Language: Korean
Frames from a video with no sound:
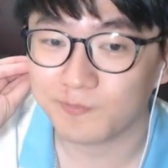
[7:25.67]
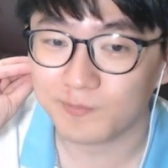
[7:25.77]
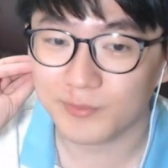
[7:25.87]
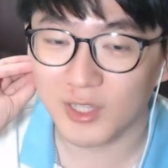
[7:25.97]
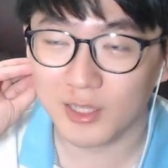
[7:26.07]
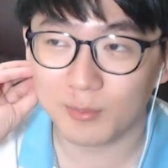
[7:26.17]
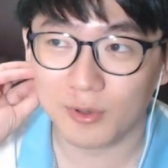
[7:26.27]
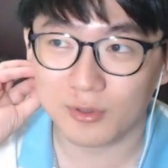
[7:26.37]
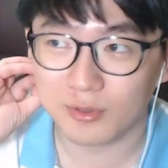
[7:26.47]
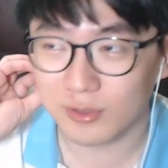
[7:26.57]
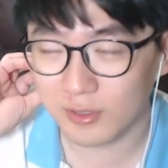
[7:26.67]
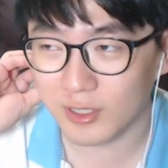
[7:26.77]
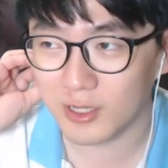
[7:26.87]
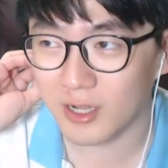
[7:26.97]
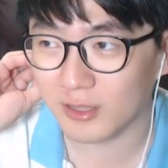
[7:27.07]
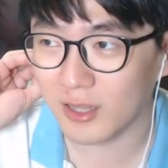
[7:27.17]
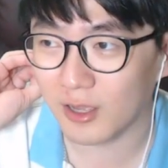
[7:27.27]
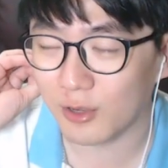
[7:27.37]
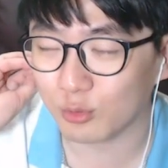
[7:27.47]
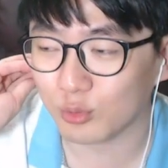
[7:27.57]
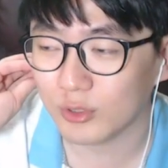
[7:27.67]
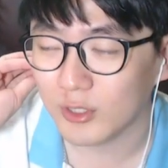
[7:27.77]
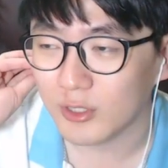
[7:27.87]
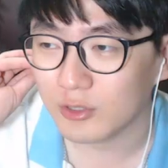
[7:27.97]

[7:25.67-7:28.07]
음, 이번 일같다고도